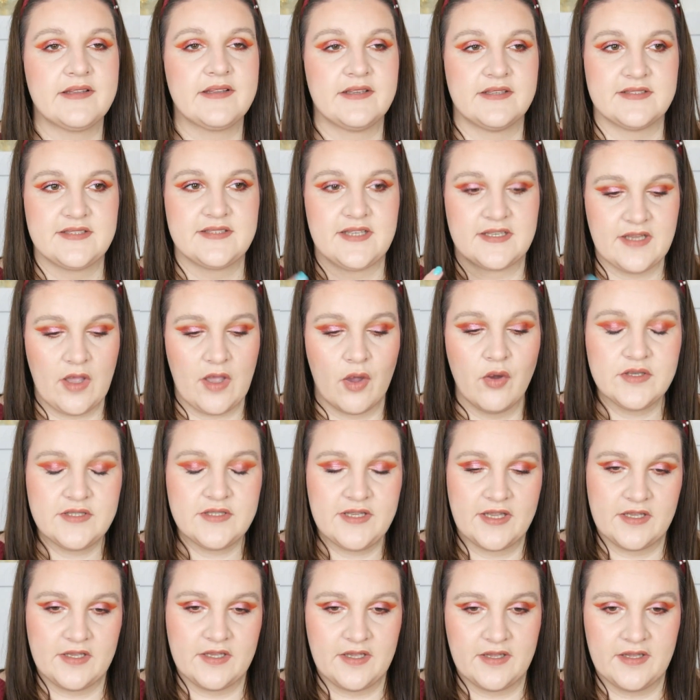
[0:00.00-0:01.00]
Das hatte auch
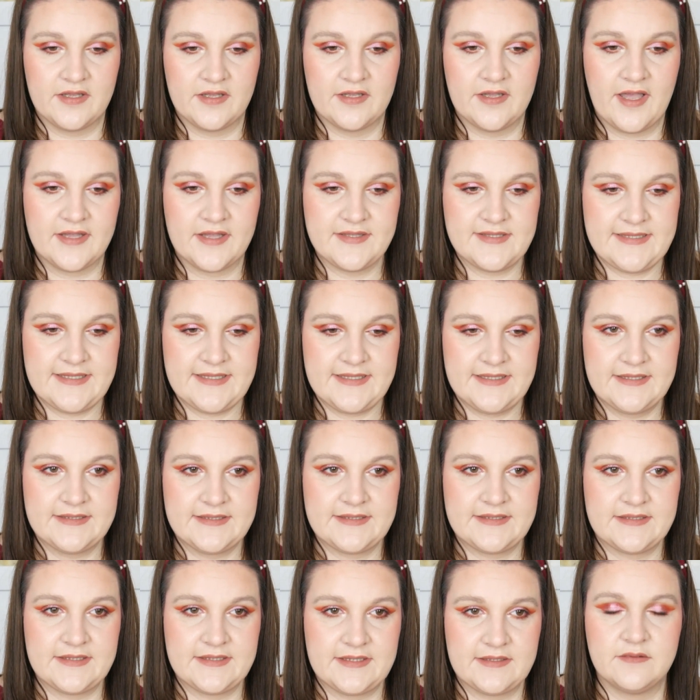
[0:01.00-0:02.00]
der äh,
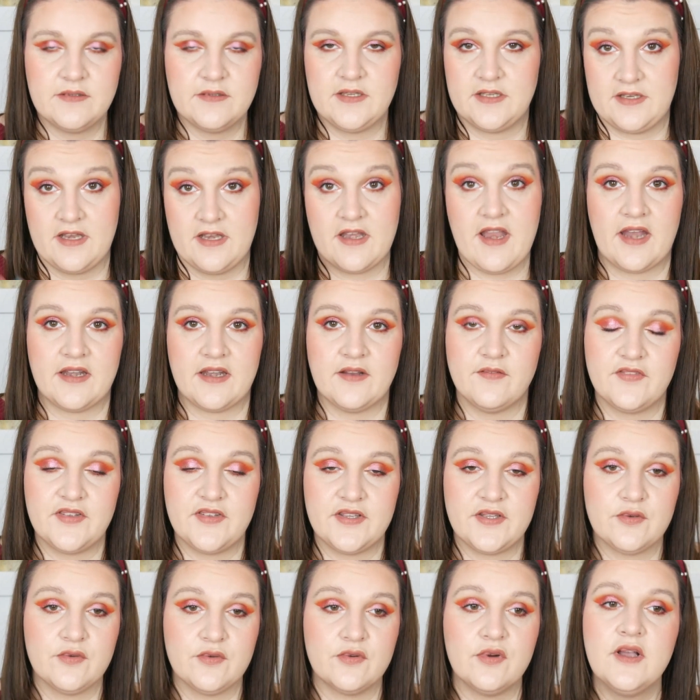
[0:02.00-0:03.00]
erzählt in einem anderen
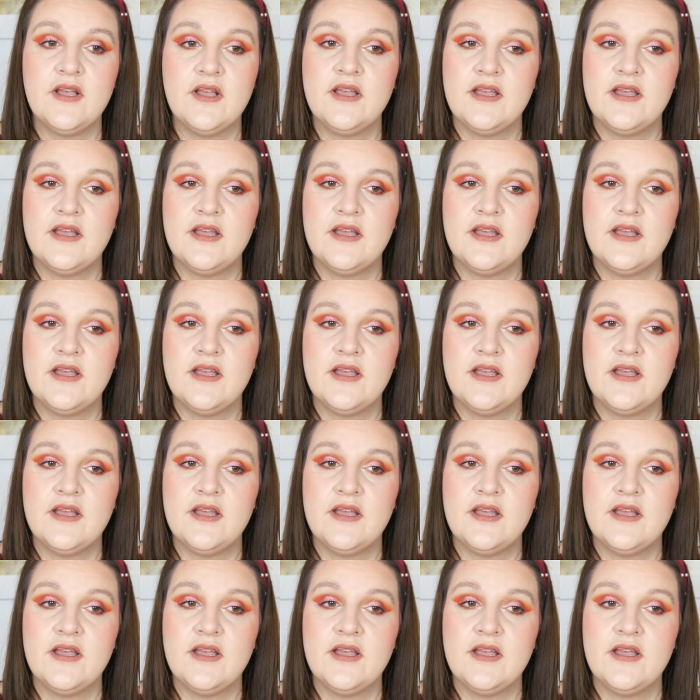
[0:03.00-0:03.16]
Video,